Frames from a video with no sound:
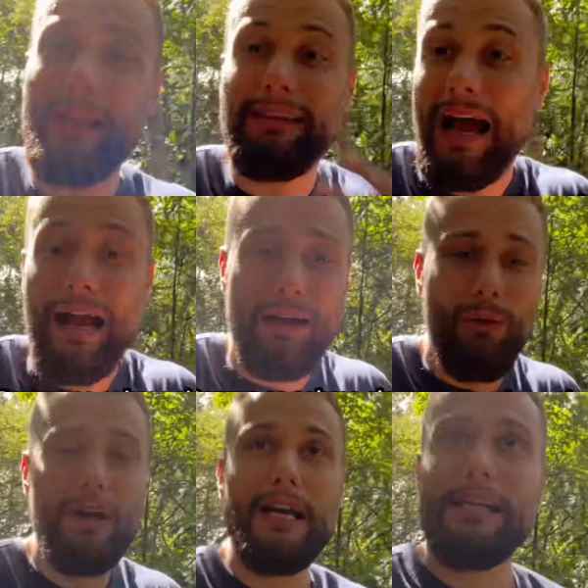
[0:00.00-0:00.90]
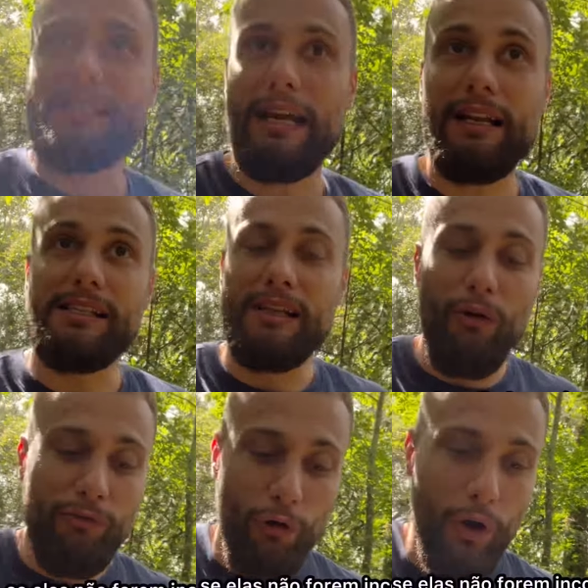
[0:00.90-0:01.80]
atacam se elas não
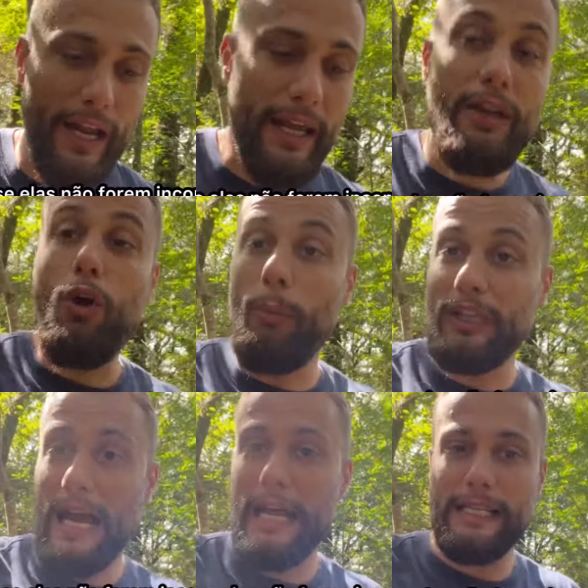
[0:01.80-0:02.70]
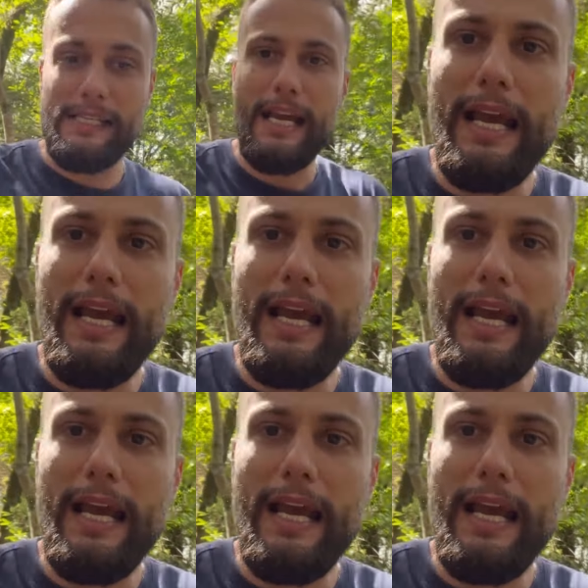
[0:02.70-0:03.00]
forem incomodadas.